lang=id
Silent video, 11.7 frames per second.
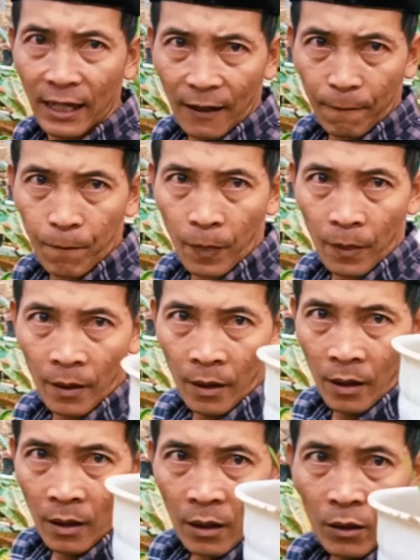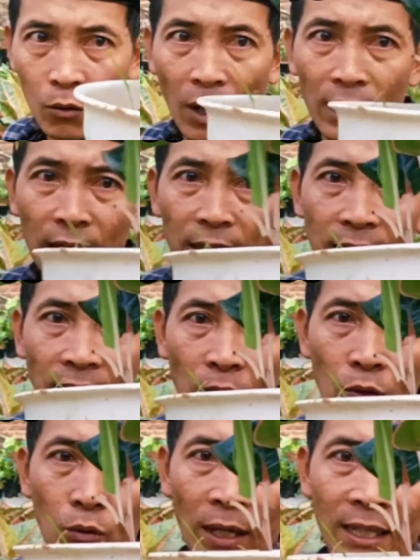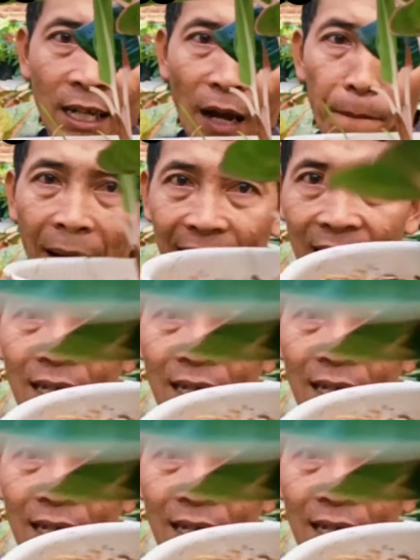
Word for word: banyak. Tuh anaknya 1 2 3 4.